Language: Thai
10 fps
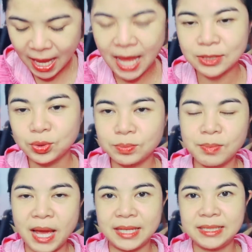หาจุด
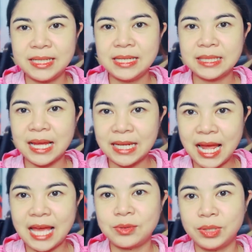ใหม่ที่ท้า
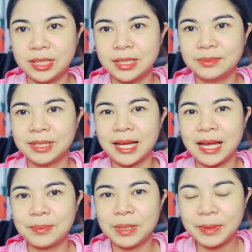ทายกว่าเดิมนะ
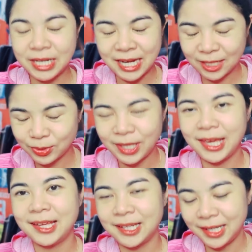คะเพื่อพัฒนาตัว
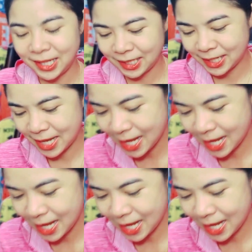เองนั่นเองนะ